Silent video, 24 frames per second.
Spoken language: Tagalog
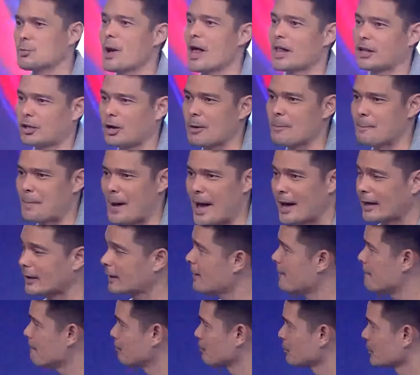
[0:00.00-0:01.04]
welcome back
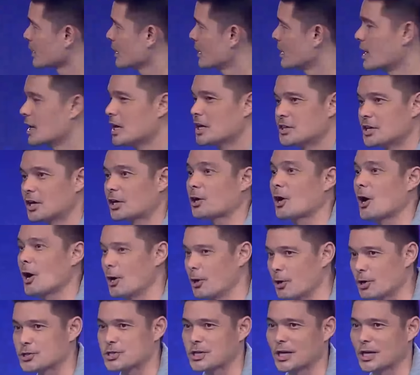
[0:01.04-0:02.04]
the Carlos